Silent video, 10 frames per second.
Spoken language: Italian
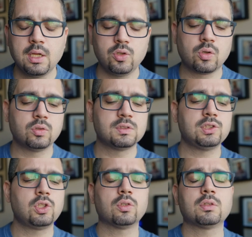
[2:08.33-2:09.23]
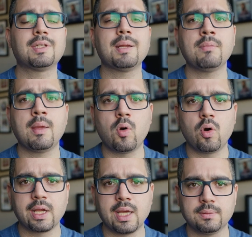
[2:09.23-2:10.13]
Io considero tre
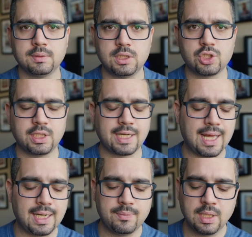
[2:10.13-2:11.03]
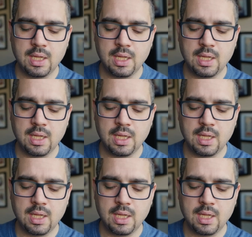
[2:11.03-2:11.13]
memorie in generale,